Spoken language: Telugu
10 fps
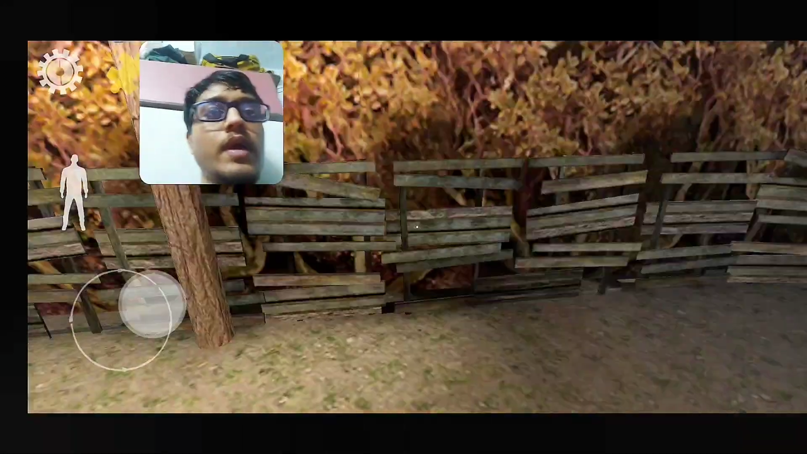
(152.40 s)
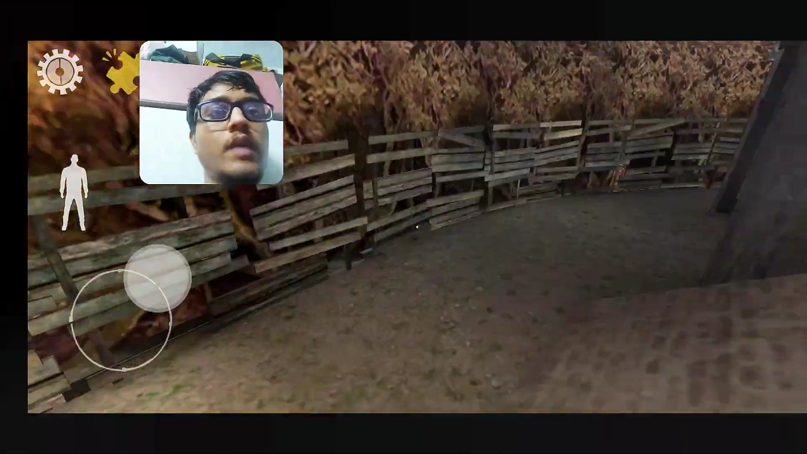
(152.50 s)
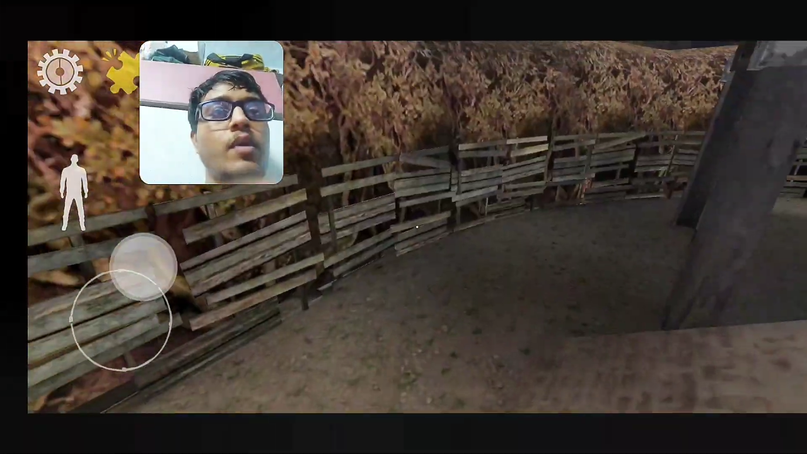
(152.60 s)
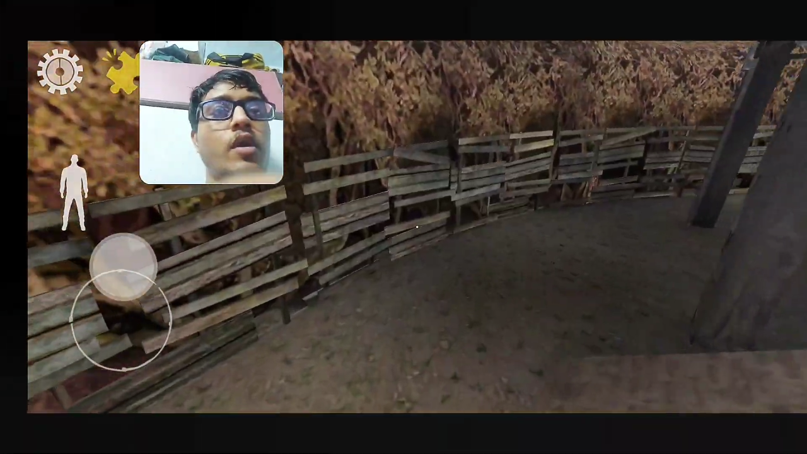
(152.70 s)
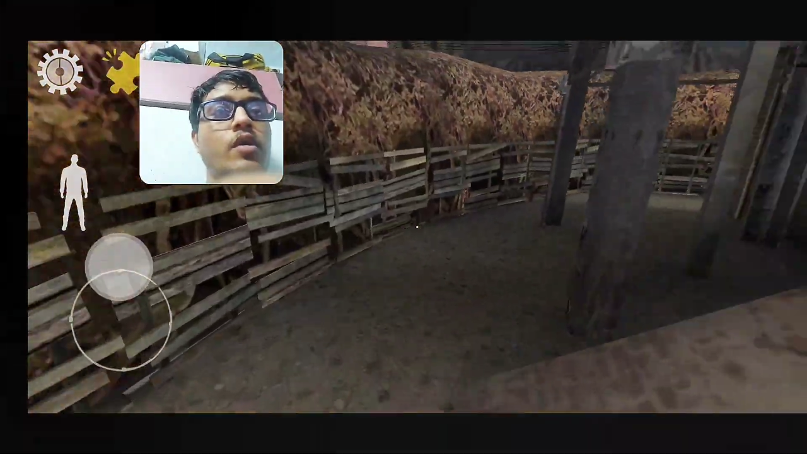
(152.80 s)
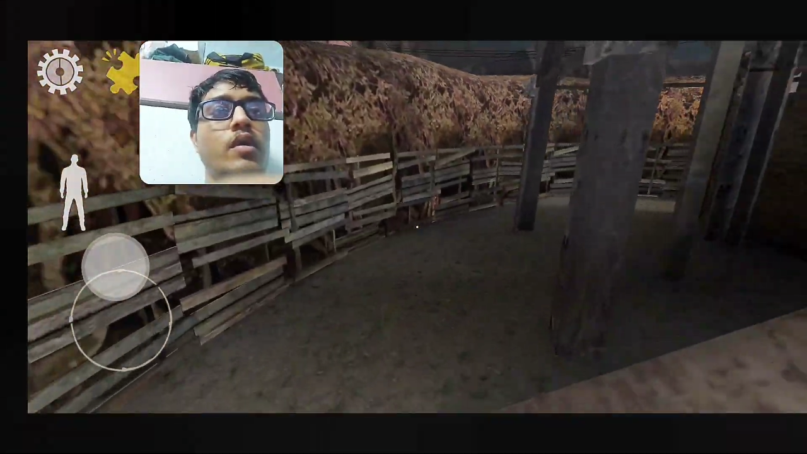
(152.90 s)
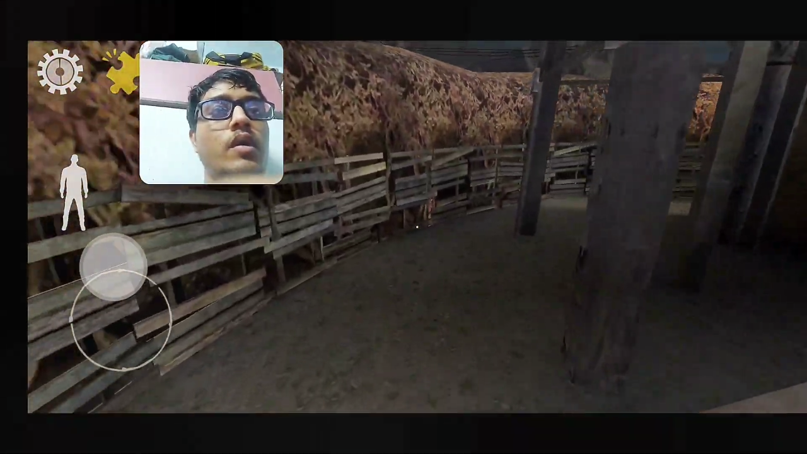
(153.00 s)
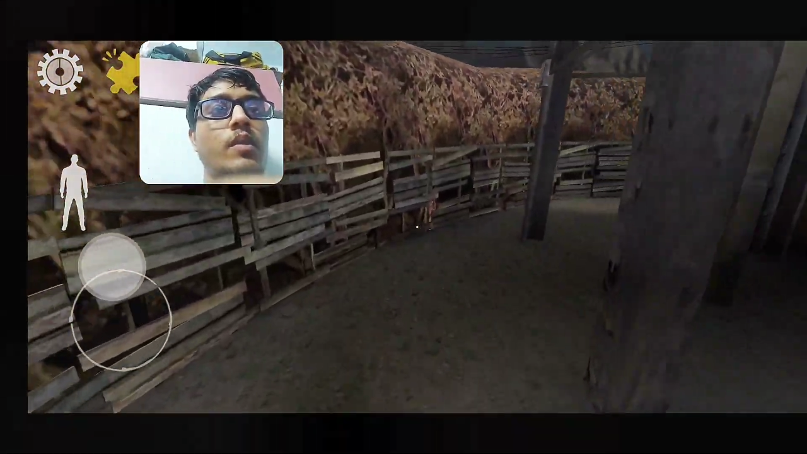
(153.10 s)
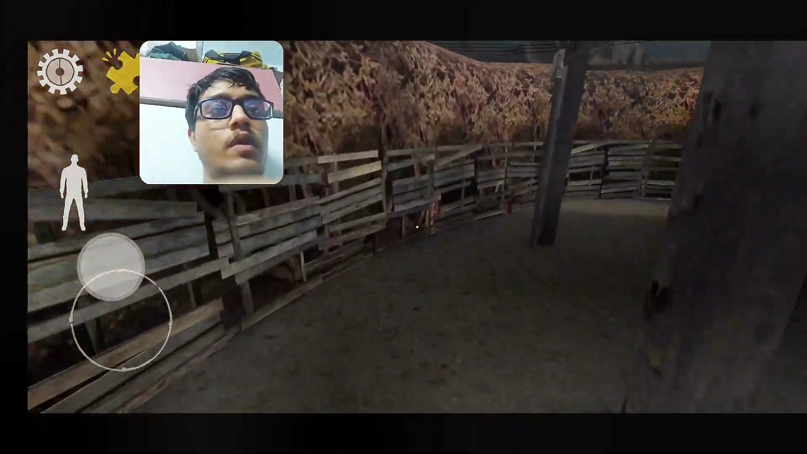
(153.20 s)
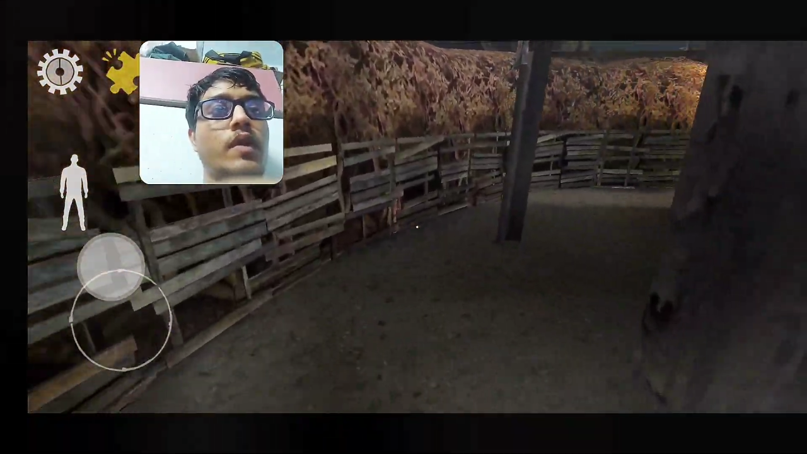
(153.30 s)
కానీ పట్టుకోలేం
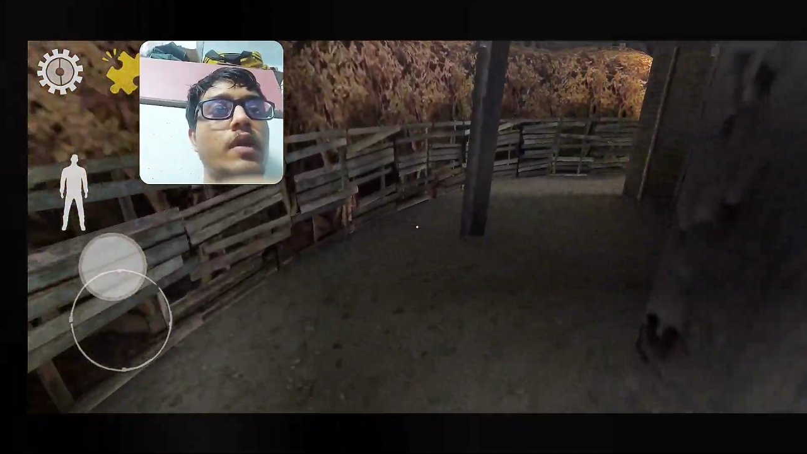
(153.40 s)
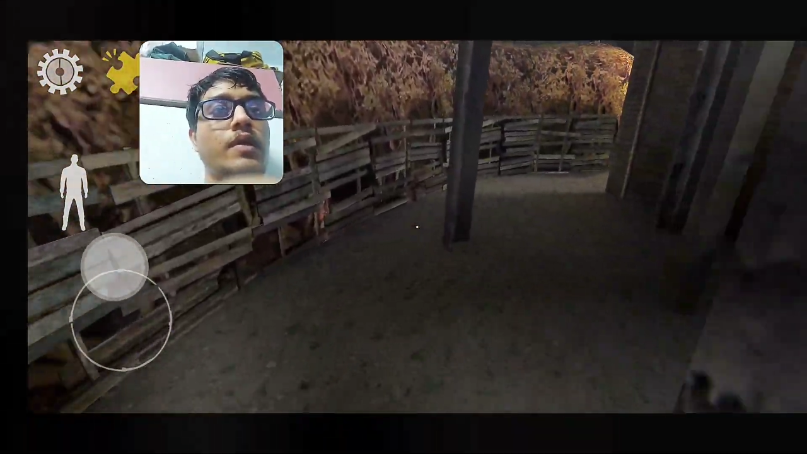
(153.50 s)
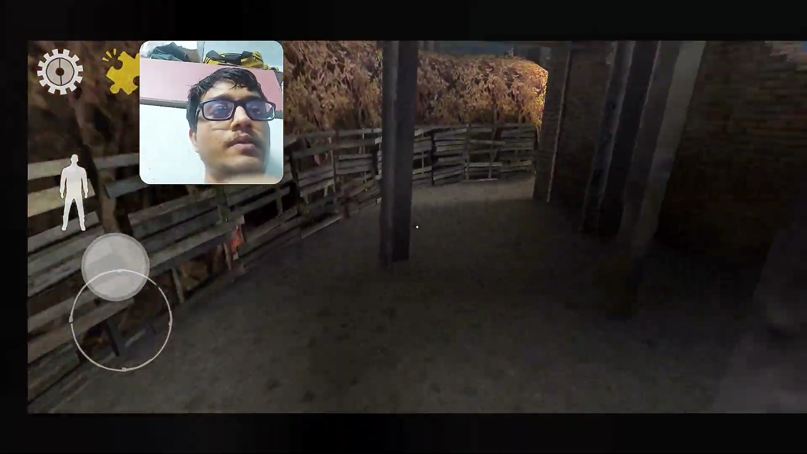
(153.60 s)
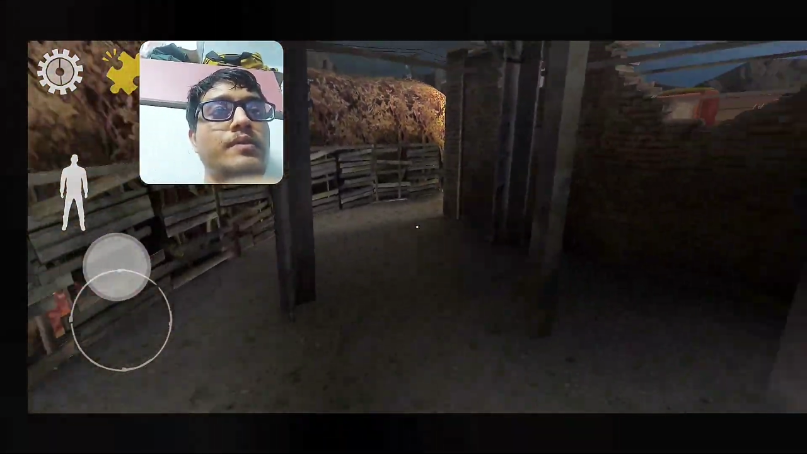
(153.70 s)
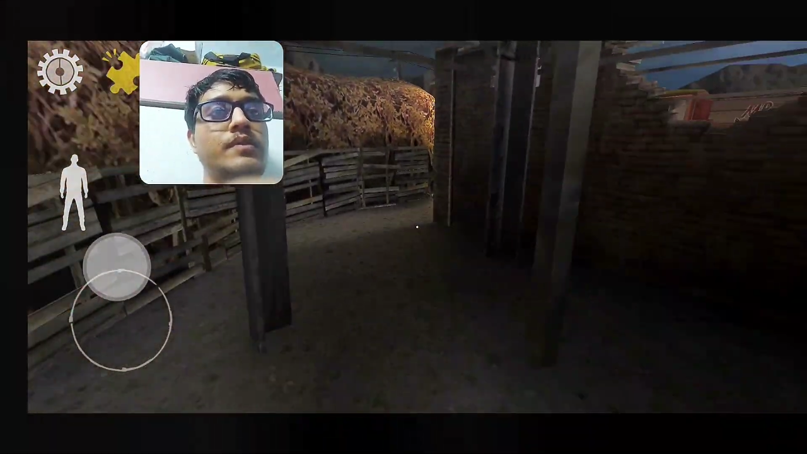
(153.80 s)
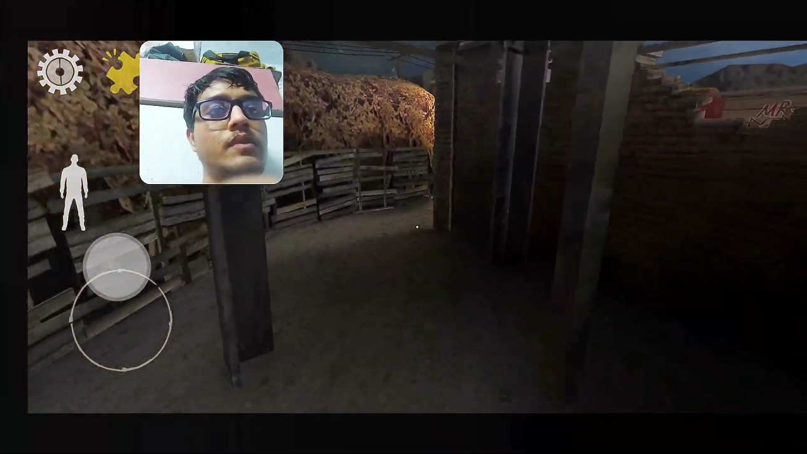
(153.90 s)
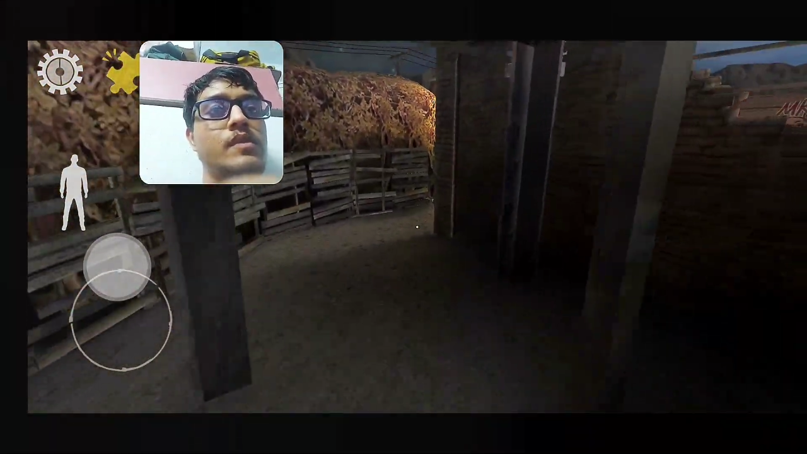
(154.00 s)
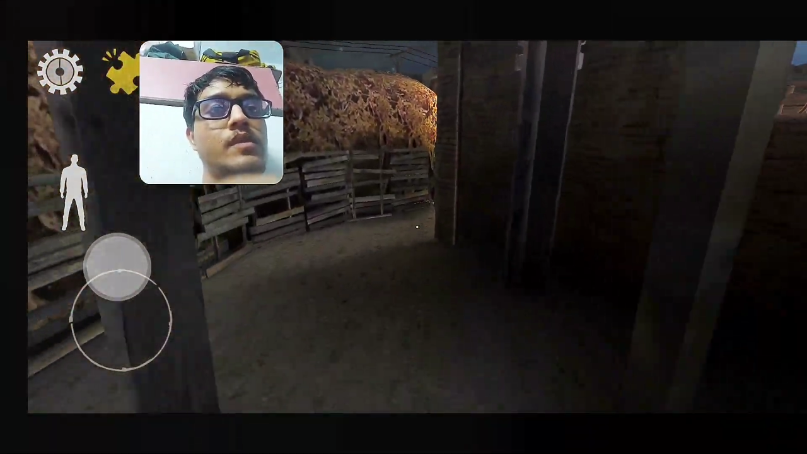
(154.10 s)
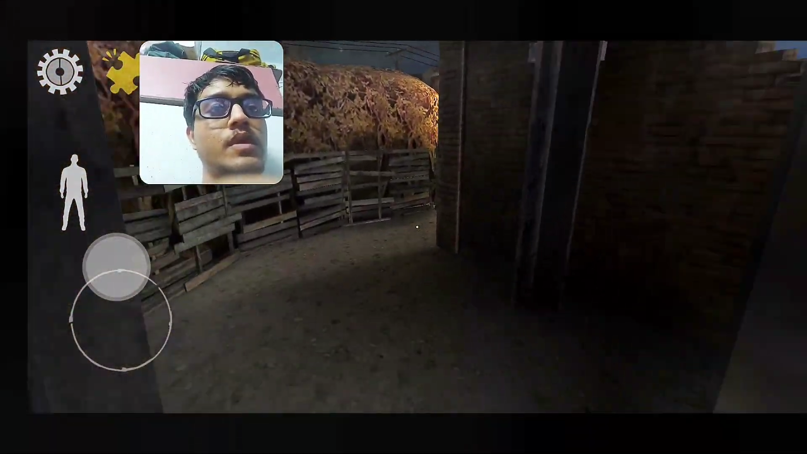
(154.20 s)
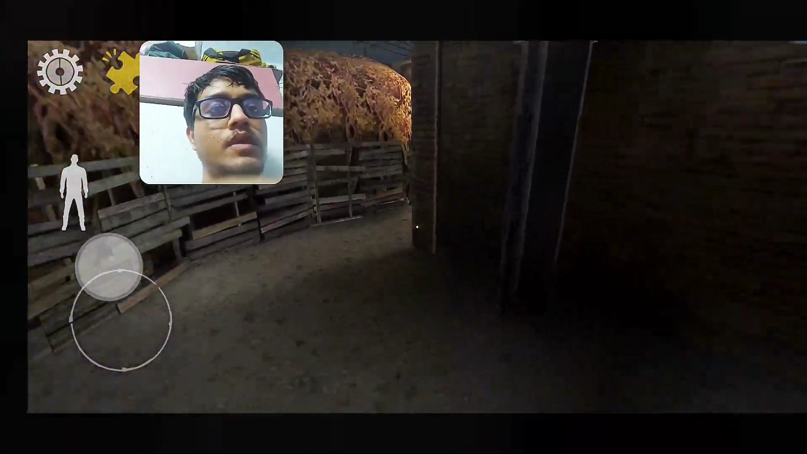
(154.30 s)
అనమాట వాడిని
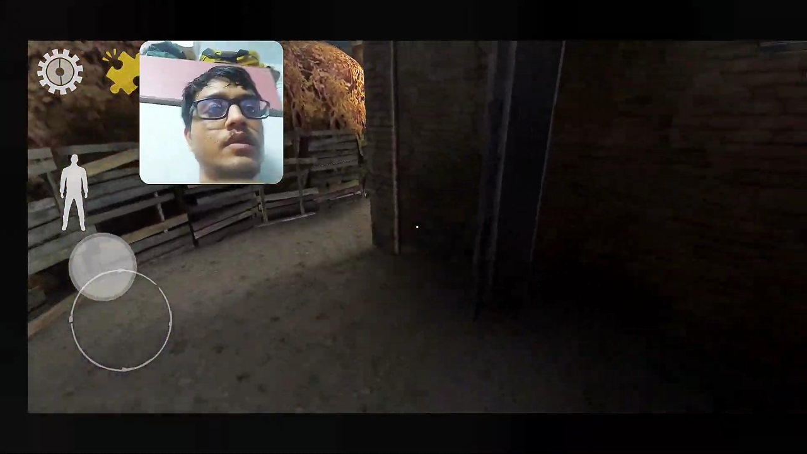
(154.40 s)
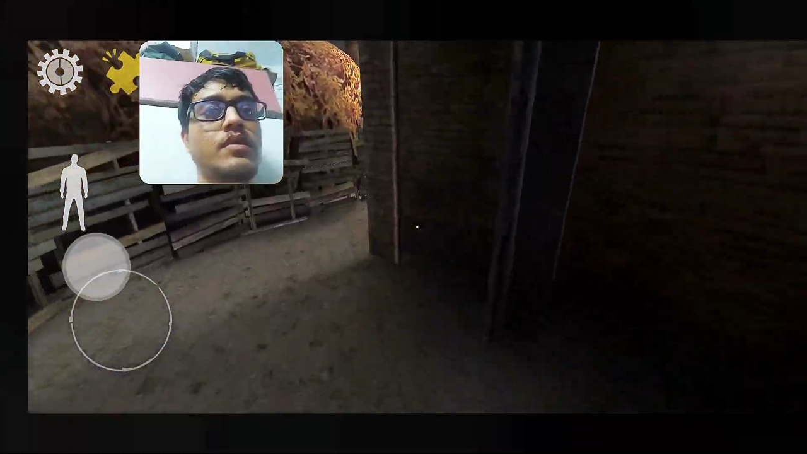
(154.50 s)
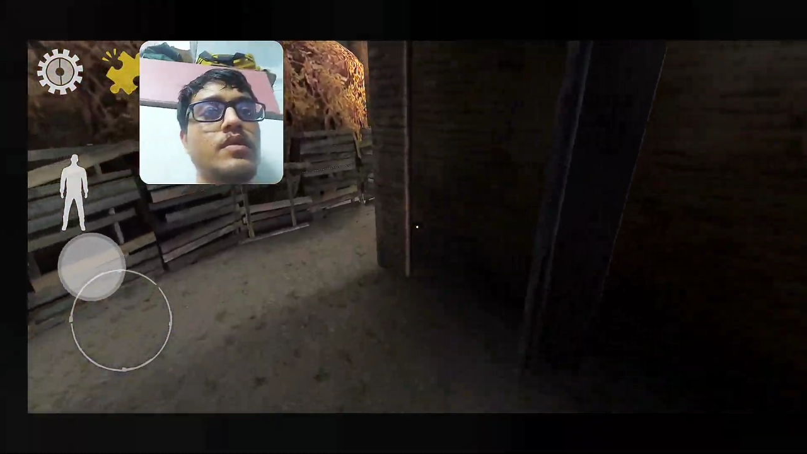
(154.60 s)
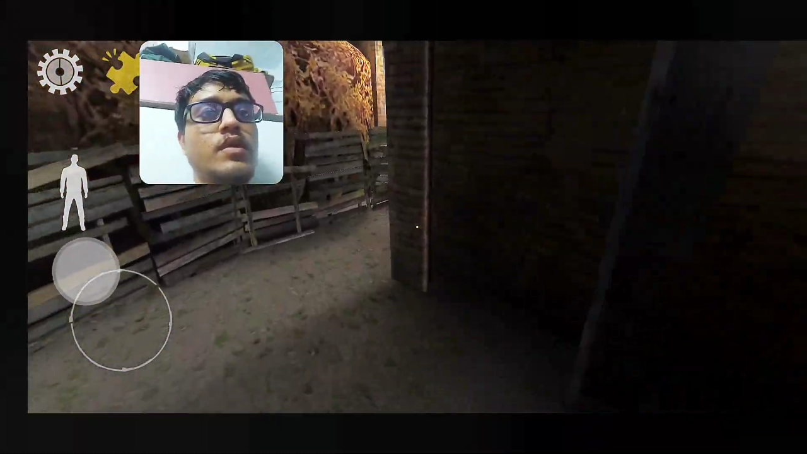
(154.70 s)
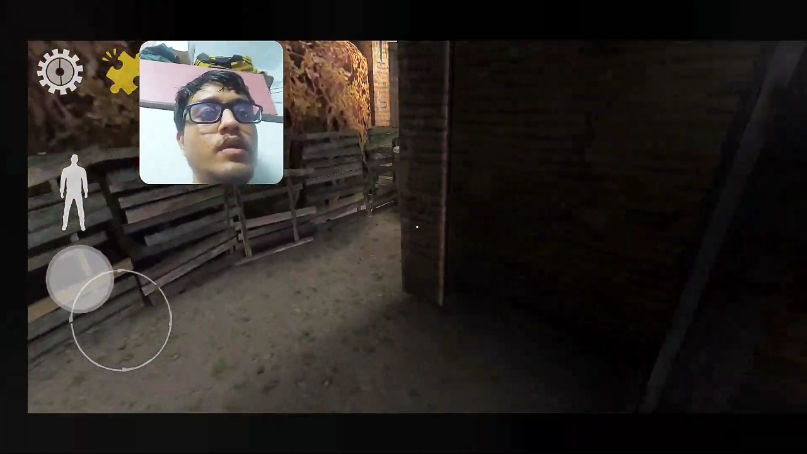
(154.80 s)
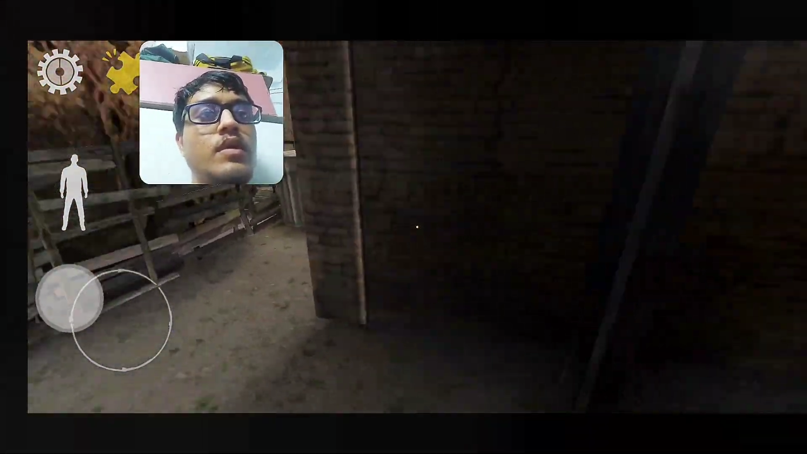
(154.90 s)
సో